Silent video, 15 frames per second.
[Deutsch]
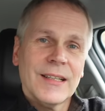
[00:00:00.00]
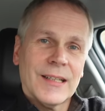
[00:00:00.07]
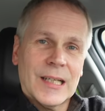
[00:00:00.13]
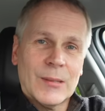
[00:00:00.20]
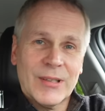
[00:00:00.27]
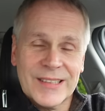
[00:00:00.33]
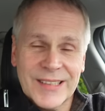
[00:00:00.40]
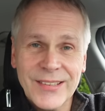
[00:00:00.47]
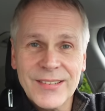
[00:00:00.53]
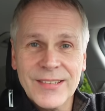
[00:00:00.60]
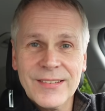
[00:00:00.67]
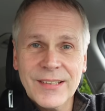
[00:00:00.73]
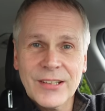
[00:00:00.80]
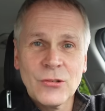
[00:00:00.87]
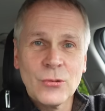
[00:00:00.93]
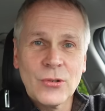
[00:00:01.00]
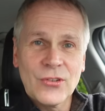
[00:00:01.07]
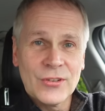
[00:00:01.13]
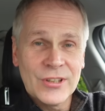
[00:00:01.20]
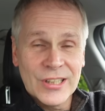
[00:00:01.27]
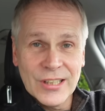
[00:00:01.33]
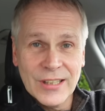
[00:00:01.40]
Aber das ist ja nur
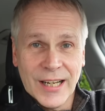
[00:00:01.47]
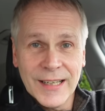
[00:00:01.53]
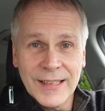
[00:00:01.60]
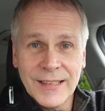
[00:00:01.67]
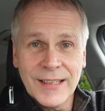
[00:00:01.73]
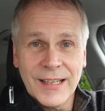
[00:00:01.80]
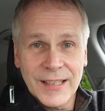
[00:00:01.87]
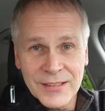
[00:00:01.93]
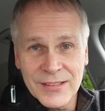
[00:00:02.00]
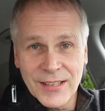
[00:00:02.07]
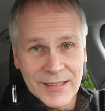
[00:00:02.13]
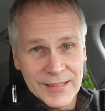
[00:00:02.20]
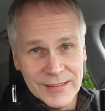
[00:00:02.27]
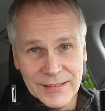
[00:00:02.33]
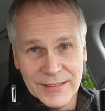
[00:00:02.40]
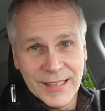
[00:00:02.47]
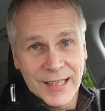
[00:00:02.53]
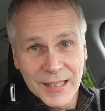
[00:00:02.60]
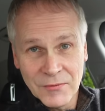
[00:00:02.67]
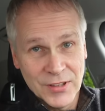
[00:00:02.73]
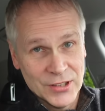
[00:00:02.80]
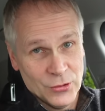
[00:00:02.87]
so ein kleiner Anteil der
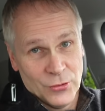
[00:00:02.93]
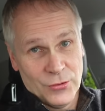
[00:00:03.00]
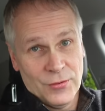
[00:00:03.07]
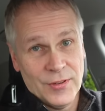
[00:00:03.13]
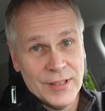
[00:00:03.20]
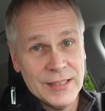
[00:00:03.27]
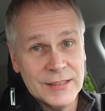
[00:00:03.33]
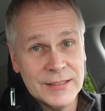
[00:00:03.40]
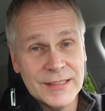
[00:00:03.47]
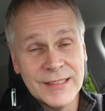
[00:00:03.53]
Anwendungsfälle.